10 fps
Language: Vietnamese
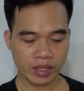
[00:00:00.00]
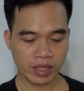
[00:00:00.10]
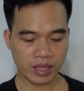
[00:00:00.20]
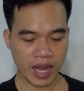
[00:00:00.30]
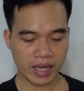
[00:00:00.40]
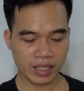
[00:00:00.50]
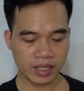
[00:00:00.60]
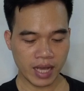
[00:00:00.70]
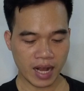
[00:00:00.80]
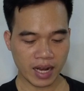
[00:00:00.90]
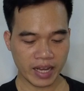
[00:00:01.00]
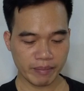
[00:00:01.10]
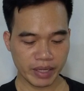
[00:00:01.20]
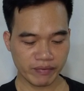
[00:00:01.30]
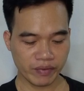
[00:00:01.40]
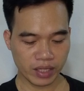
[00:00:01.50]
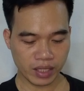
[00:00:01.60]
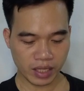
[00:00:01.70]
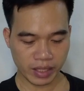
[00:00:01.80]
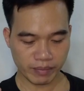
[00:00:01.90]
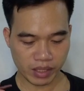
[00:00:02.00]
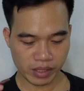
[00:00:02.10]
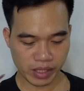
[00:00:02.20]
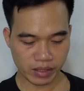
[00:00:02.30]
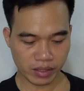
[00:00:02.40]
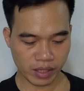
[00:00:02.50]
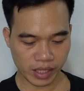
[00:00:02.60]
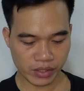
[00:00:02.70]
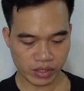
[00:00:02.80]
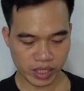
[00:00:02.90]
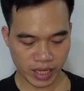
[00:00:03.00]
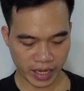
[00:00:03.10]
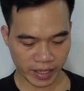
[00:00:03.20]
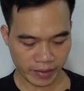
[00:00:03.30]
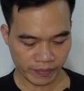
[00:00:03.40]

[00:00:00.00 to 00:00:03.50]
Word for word: hiện tại thì hàng ngày mình vẫn kiếm được tiền từ cái chương trình này